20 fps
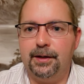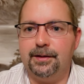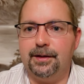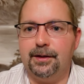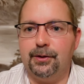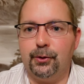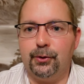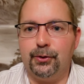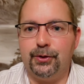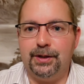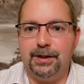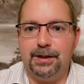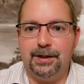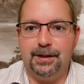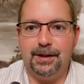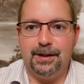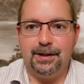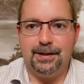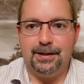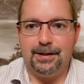der noch
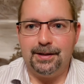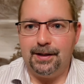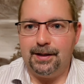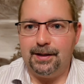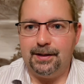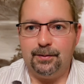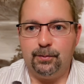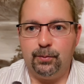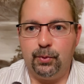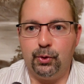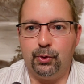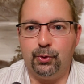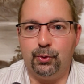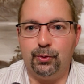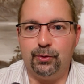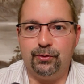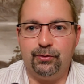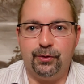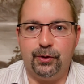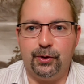nie äh, ein
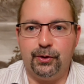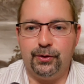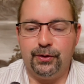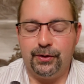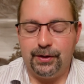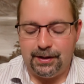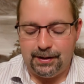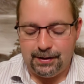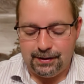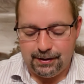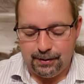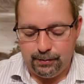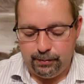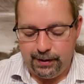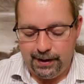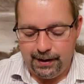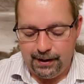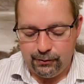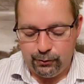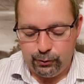Produkt von äh,
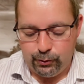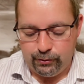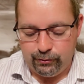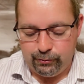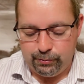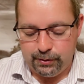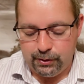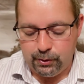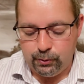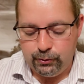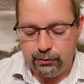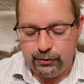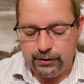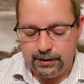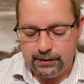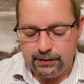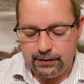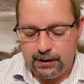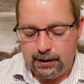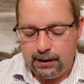Bayersdorf benutzt
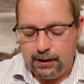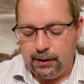hat,